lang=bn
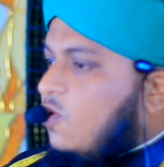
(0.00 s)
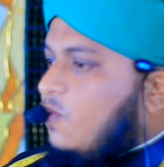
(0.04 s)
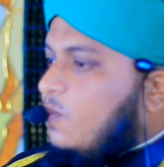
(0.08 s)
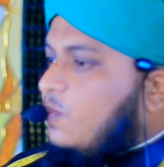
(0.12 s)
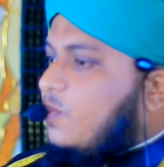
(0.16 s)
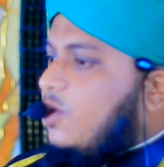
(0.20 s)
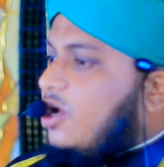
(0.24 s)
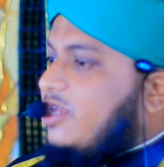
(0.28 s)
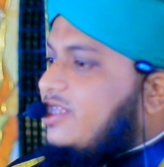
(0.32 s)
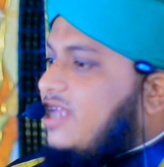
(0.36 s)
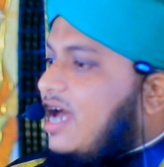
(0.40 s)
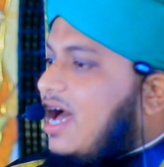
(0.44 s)

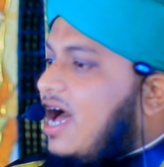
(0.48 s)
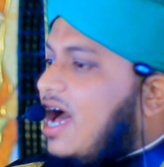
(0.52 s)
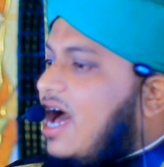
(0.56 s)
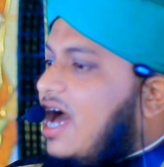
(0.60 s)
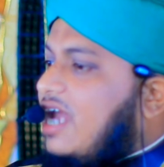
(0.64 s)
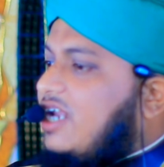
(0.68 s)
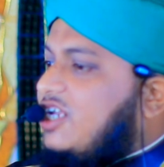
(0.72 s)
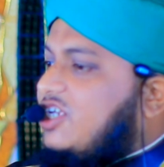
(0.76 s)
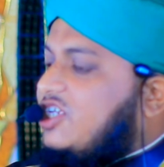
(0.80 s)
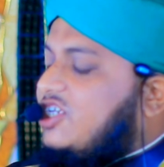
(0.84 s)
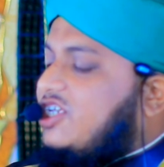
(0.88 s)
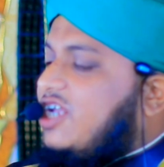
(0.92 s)

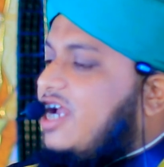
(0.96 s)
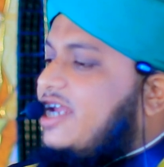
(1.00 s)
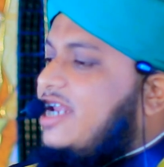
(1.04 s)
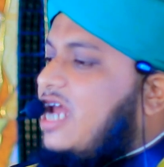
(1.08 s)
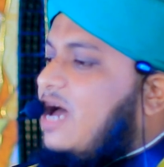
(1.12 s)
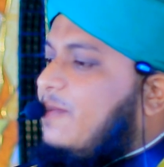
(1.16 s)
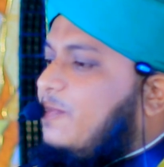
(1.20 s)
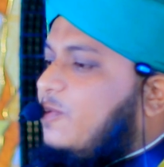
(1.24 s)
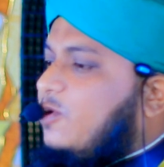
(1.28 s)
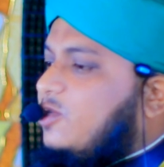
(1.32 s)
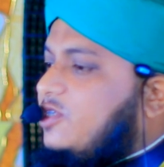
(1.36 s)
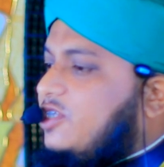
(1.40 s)
প্রধান
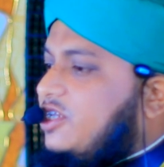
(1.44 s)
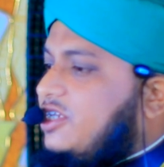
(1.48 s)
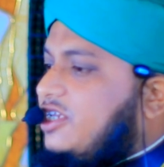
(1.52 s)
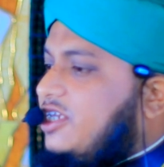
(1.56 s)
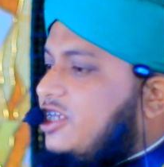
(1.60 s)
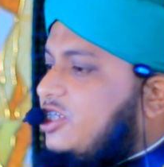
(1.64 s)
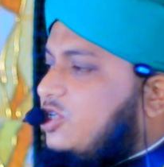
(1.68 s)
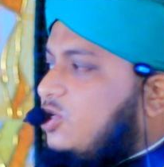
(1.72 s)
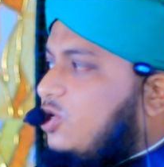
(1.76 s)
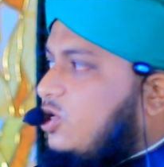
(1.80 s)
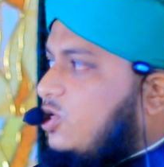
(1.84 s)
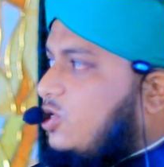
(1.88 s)
সেনাপতি
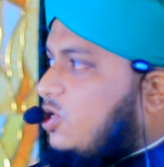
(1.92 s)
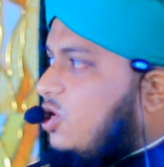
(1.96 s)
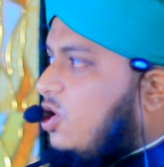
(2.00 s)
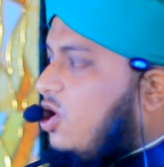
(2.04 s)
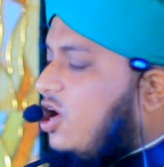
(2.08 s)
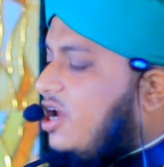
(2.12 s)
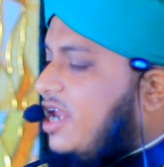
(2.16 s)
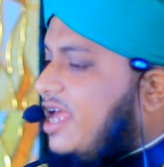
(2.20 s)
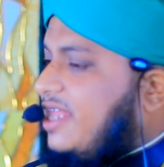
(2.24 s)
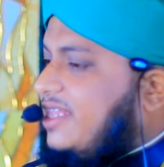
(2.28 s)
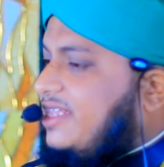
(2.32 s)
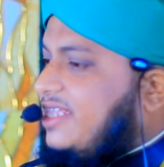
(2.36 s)
নিযুক্ত
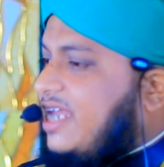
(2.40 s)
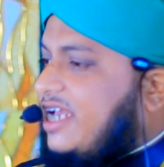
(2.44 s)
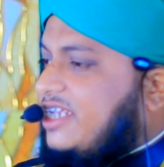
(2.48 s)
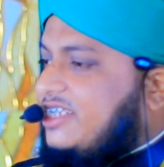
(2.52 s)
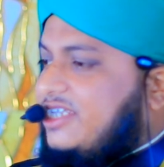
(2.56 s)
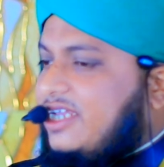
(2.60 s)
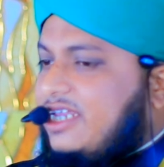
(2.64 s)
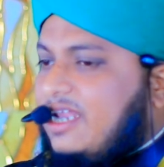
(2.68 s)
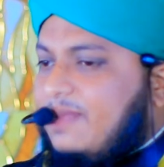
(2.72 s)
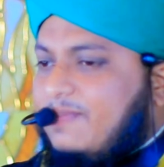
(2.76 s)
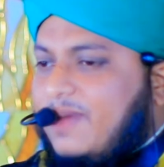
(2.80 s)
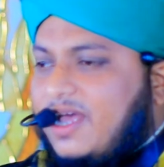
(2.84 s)
হলেন
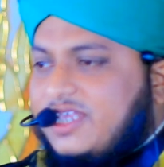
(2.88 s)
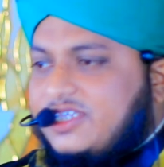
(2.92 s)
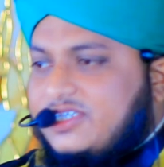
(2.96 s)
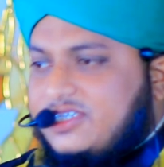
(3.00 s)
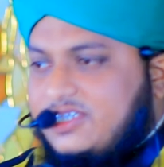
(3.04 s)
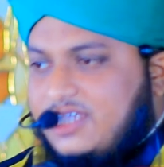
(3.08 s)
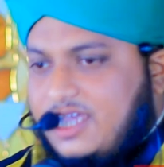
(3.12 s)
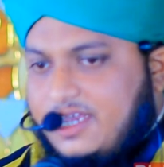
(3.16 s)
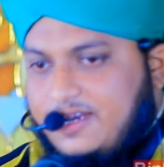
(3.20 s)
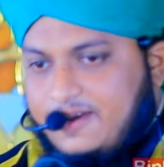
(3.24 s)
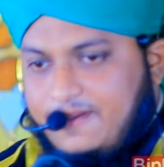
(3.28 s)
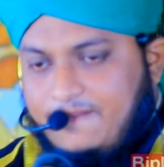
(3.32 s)
দেশের
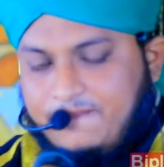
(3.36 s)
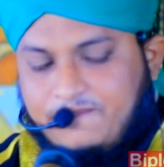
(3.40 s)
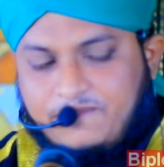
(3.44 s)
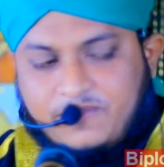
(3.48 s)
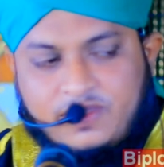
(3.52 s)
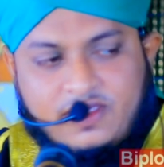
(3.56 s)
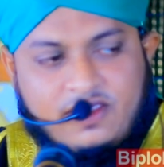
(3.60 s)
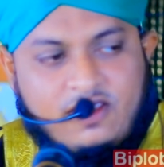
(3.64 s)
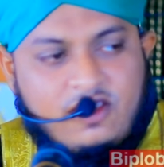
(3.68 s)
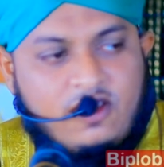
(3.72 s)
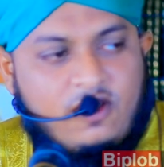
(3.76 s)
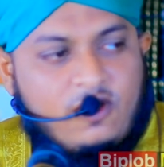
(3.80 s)
বাদশার
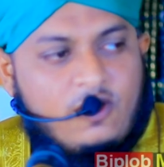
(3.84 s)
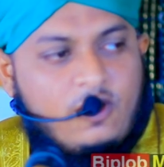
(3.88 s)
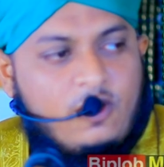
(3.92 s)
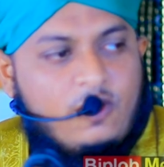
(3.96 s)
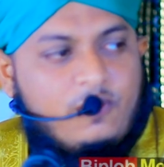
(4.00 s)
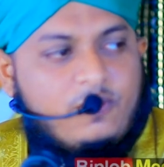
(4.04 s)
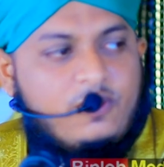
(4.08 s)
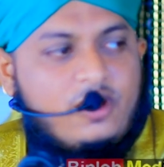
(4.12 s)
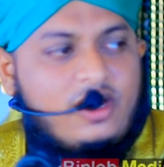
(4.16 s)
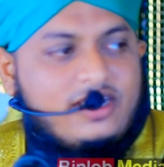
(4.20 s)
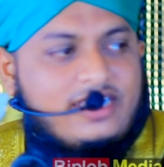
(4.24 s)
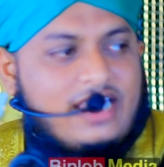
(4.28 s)

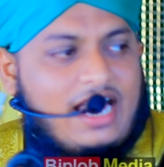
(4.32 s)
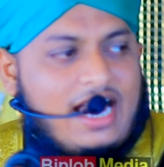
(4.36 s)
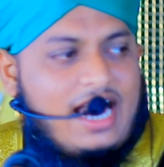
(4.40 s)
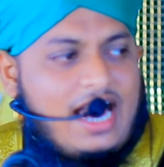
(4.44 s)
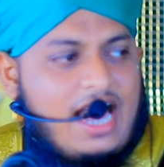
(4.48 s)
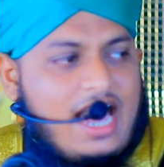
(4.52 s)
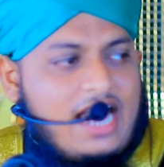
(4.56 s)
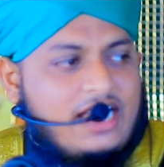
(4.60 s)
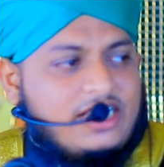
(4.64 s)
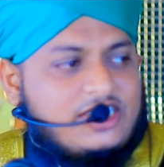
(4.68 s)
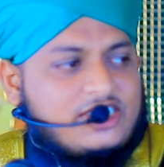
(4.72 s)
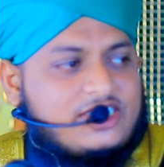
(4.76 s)

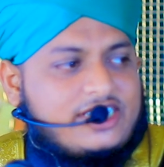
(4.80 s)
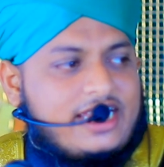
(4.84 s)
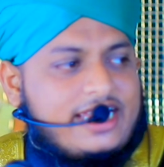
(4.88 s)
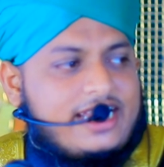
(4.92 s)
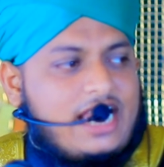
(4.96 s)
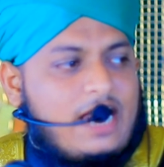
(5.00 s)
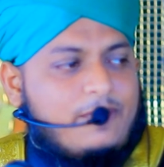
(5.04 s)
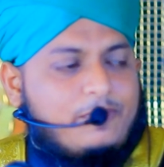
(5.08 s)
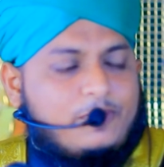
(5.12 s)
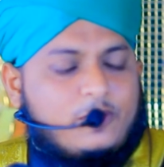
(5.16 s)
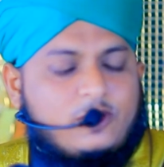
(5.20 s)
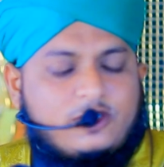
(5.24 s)
প্রধান
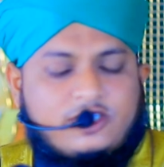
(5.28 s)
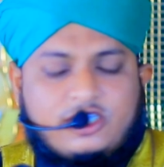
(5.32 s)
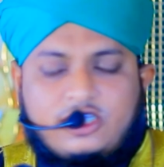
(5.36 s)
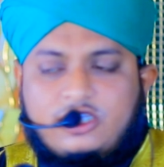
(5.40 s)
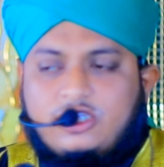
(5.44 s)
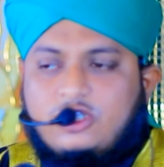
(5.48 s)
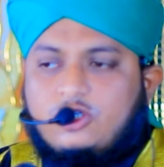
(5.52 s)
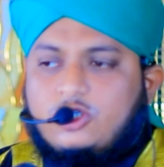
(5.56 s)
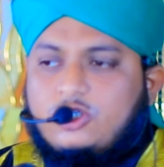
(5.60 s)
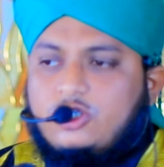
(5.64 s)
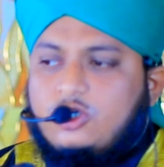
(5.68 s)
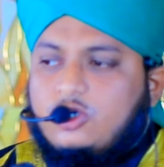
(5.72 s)
সেনাপতি
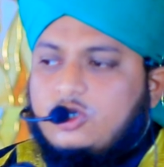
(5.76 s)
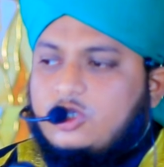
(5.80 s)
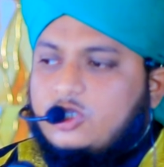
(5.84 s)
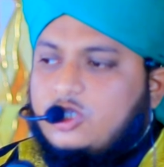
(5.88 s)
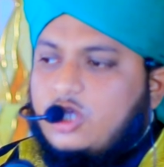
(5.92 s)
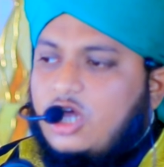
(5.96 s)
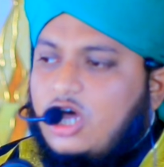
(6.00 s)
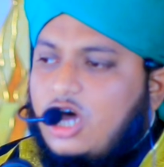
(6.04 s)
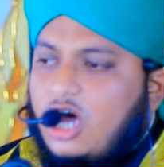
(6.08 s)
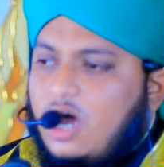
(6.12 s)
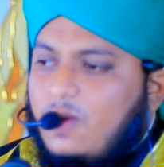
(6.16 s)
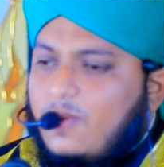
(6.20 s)
নিযুক্ত
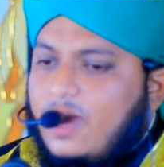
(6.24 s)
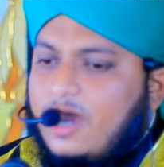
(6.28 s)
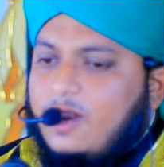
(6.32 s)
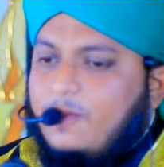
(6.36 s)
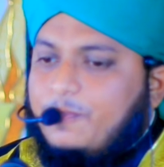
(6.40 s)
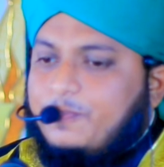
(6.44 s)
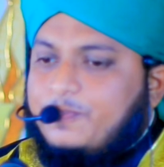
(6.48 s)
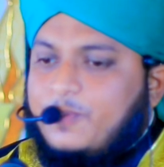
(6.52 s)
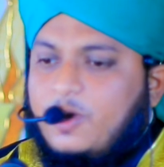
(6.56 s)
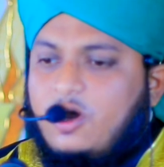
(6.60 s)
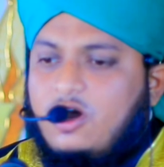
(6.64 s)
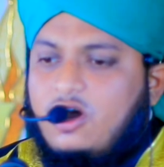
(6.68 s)
হওয়ার
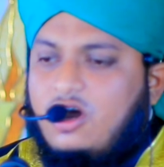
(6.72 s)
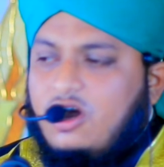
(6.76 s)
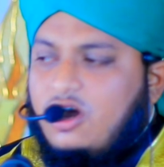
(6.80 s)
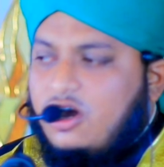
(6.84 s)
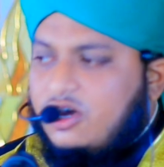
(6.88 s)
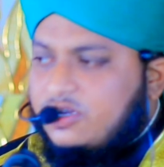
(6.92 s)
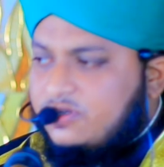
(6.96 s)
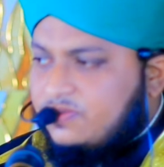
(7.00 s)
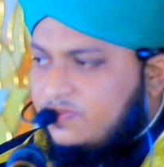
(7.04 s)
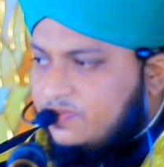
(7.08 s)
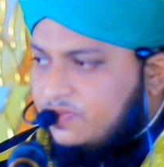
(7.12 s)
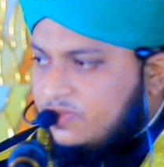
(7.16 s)
পর